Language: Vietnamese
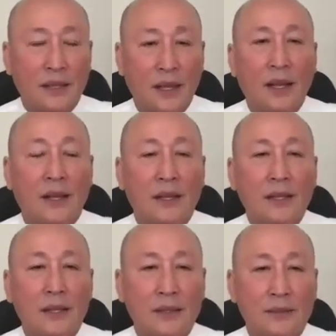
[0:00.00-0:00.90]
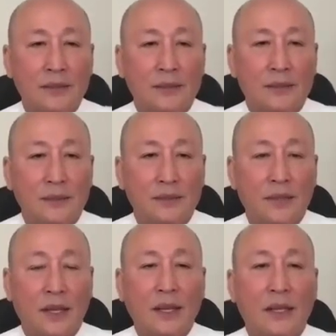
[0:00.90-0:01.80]
cái lợi ích,
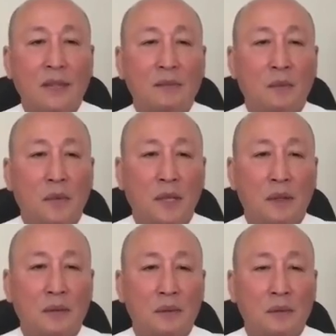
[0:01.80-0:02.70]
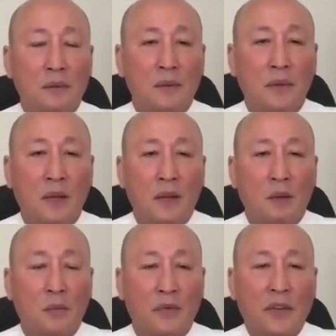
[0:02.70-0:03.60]
vì cái lợi ích mà mình
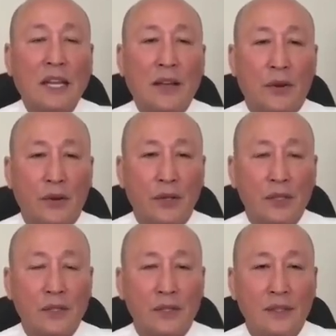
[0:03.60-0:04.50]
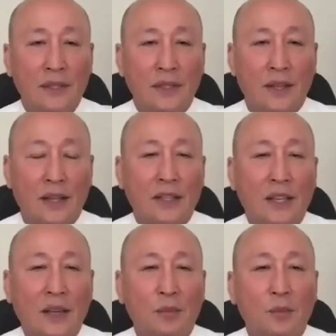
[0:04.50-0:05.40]
mình phải thay đổi. Anh chị
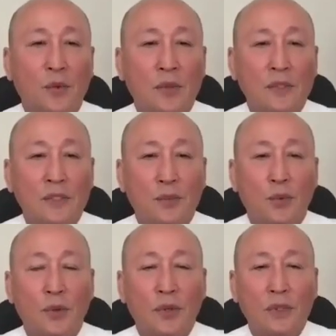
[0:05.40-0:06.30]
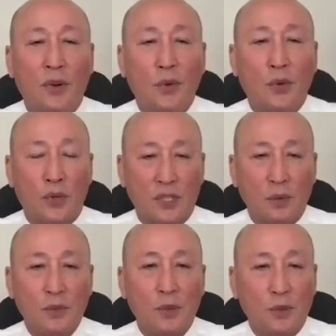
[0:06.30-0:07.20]
em muốn muốn có cuộc
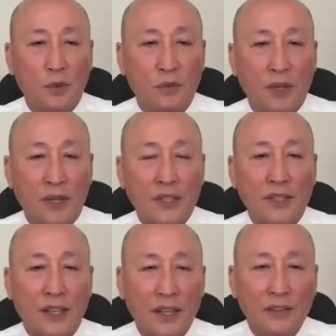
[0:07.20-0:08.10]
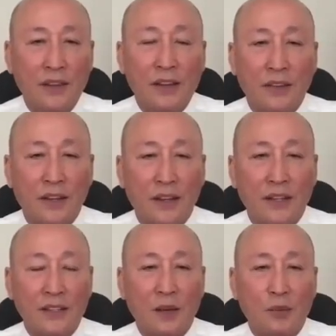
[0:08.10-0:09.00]
sống sung túc về kinh tế phải không ạ?
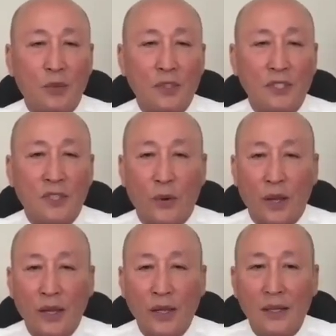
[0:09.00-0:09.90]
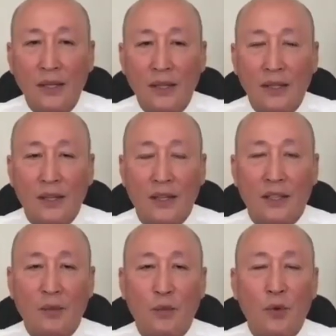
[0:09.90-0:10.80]
Anh chị em muốn có sức khỏe,
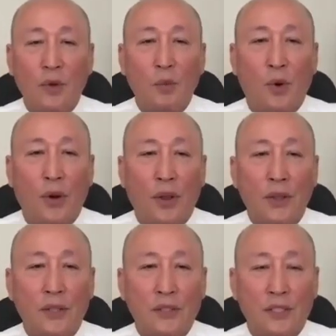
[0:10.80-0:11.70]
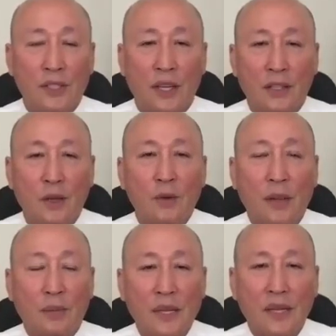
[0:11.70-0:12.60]
anh chị em muốn có mọi sự việc tốt
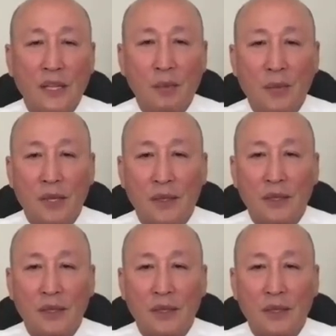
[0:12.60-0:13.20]
đẹp nhất đến với mình,